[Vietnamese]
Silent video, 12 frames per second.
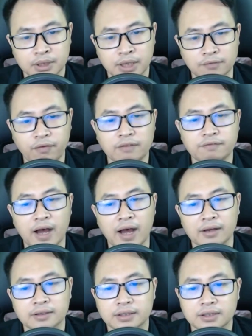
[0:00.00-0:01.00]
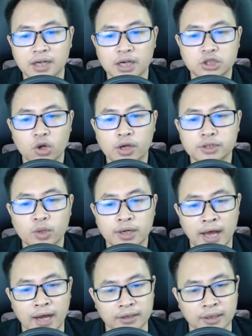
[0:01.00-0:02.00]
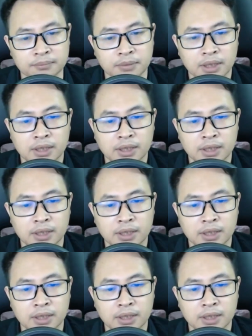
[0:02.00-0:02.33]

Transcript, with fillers: Thật vất vả Đợi cho cơ duyên hàng lâm